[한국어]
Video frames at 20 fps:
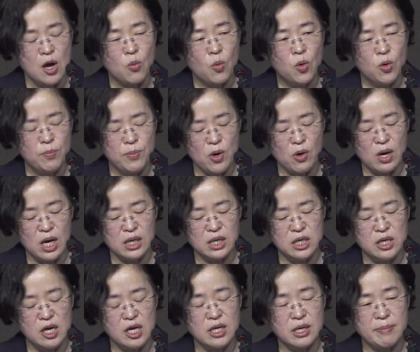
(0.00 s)
공평한
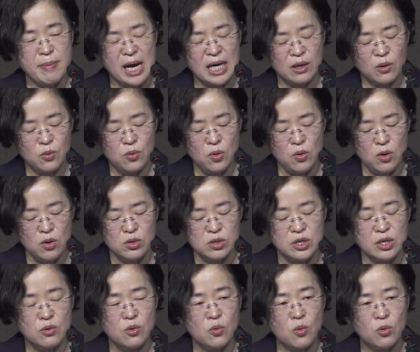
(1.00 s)
기회를 받고
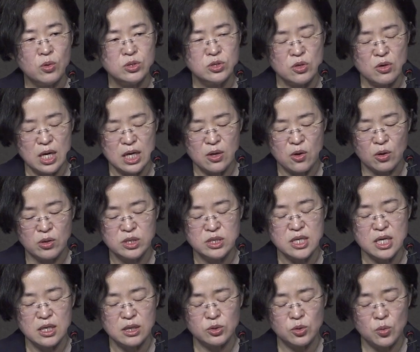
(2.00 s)
그리고 공정한
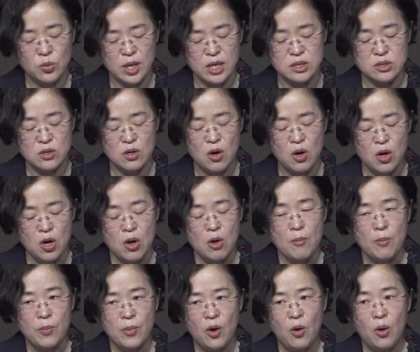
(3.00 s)
경쟁을 통해서
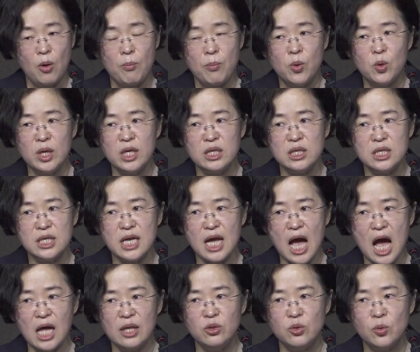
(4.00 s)
어, 본인들이
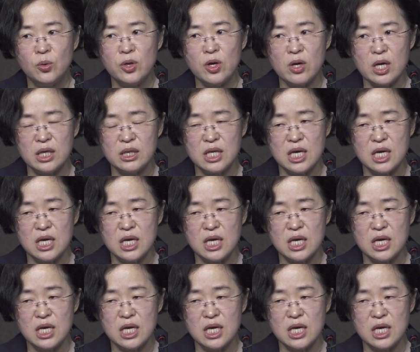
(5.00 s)
한 노력에